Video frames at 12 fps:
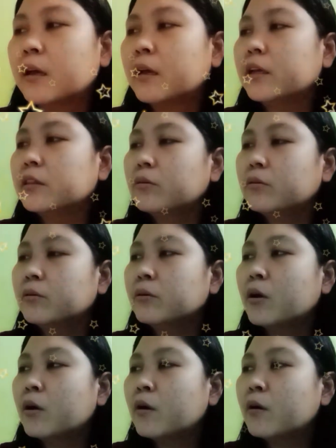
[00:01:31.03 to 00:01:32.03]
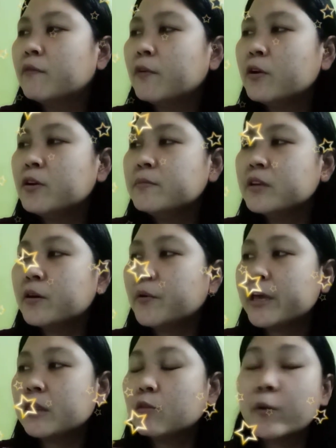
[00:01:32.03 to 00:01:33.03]
Itong volume
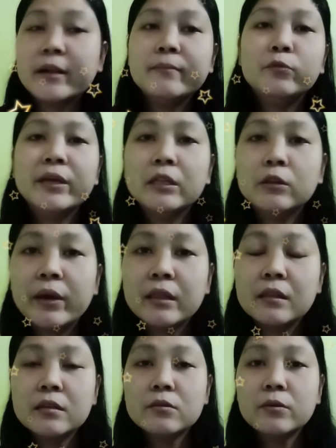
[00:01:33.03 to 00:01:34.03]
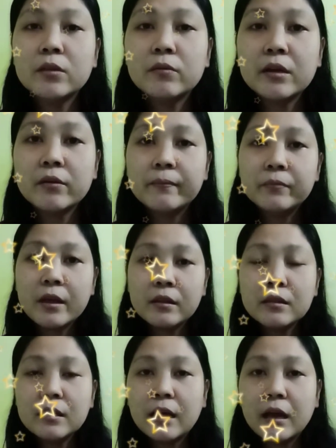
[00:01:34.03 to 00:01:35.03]
08-12-2020. So, ito nga yung updated
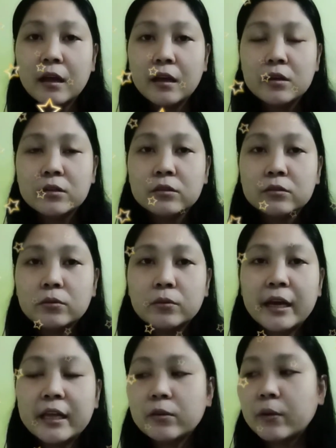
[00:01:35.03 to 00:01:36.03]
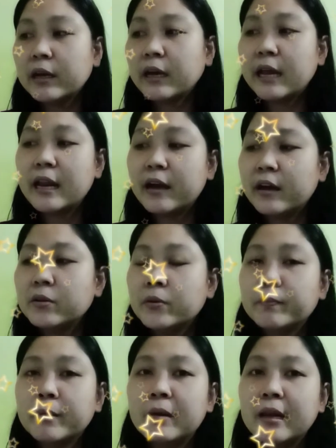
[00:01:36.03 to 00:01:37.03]
nila. So, ito ang kailangan yung
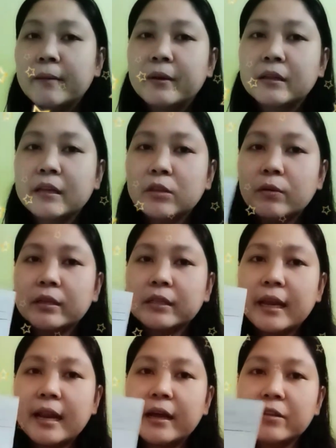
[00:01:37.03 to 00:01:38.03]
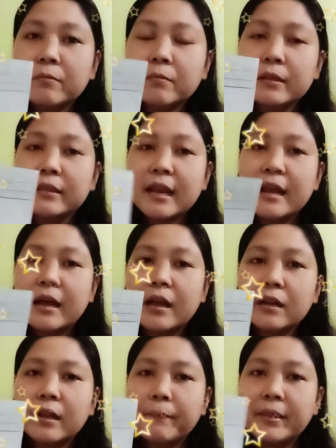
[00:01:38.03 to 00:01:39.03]
pipilapan. Ito ang kailangan yung dala
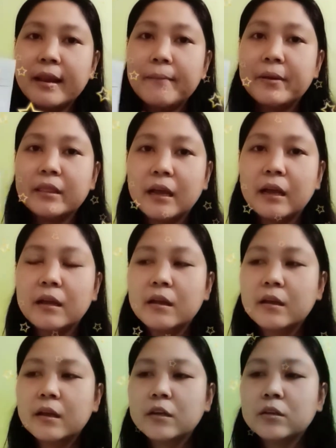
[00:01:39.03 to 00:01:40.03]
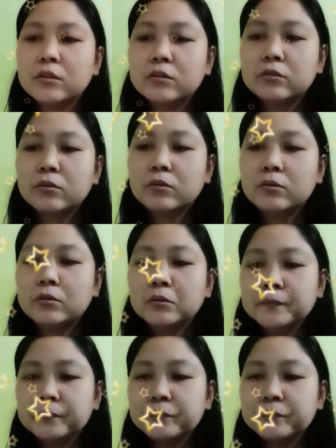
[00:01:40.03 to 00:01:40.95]
na pinilapan na. So,